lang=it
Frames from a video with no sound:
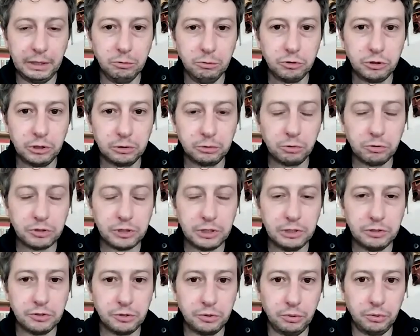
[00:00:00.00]
un certo
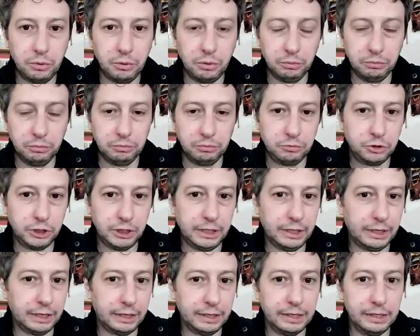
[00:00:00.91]
senso
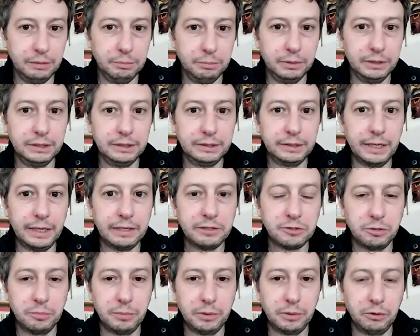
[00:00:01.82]
c'era nei libri di
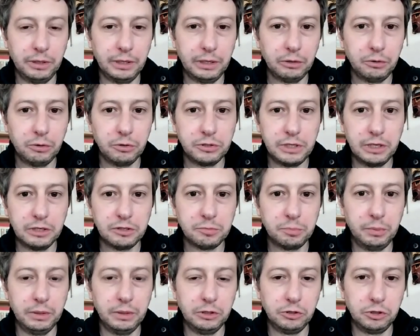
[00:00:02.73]
testo, ma non era così
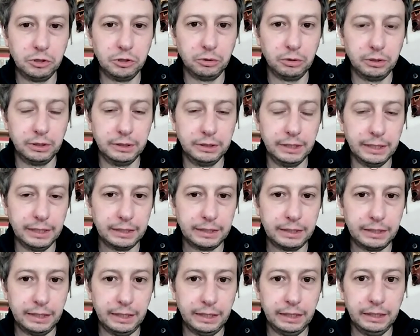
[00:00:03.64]
esplicito l'idea
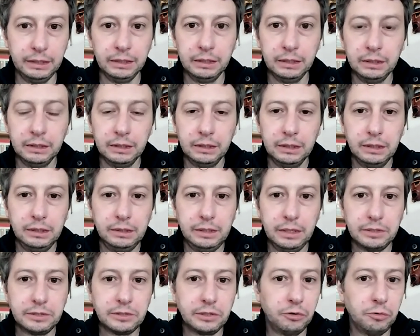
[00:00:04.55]
che gli
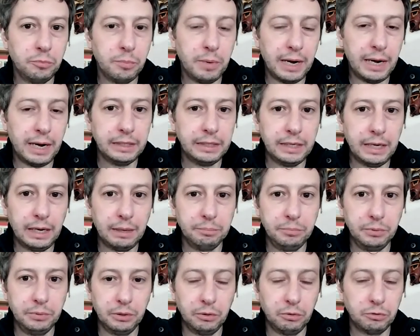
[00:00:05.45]
esseri umani
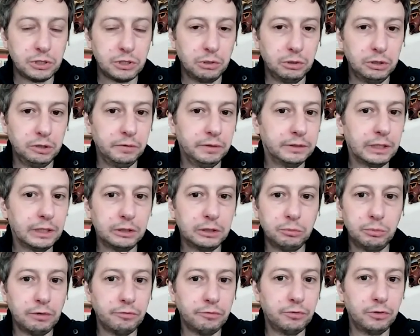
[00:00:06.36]
abbiano, siano diventati
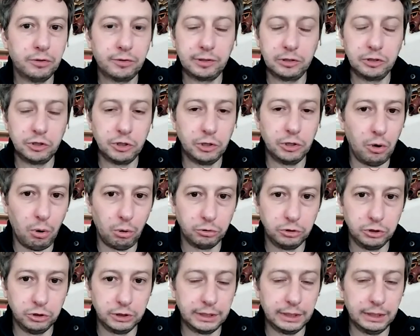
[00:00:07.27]
una forza
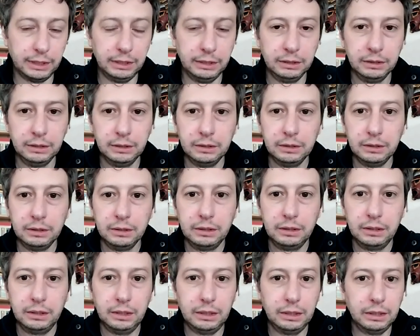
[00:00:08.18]
geologica,
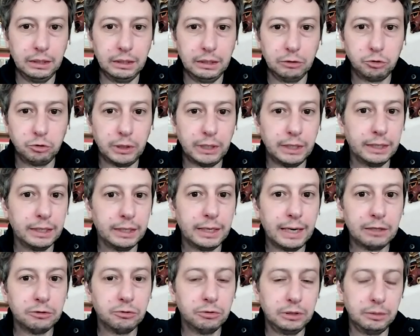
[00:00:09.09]
eh, cioè in
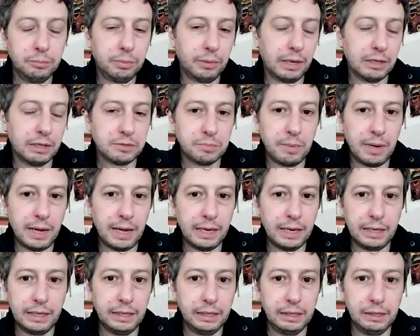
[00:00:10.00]
grado di
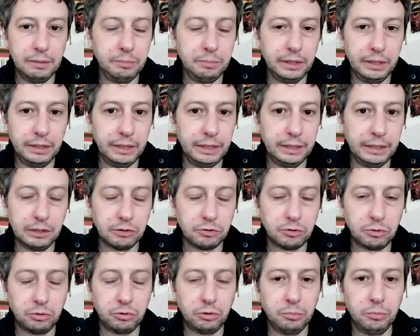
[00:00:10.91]
plasmare il pianeta
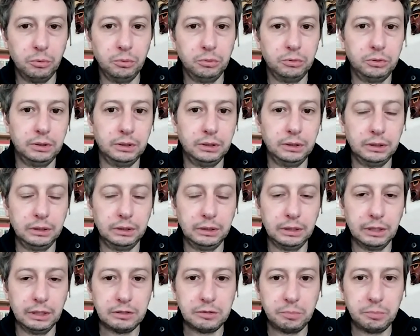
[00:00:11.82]
sotto
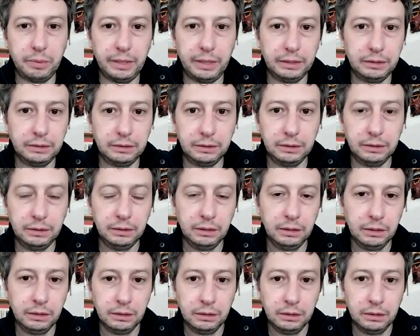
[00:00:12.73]
molti aspetti.
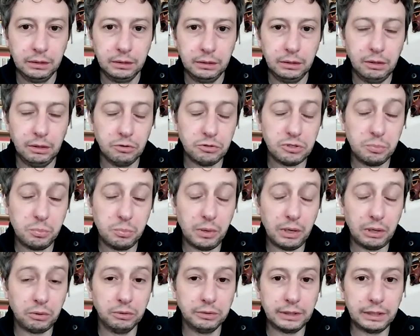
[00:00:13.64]
E lo si può
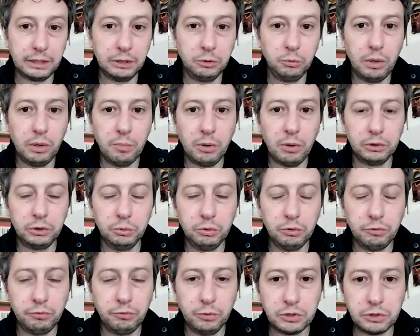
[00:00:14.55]
raccontare in due modi.
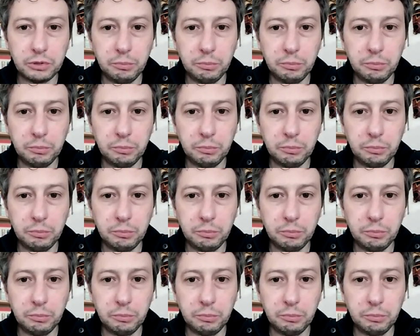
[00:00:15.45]
Uno forse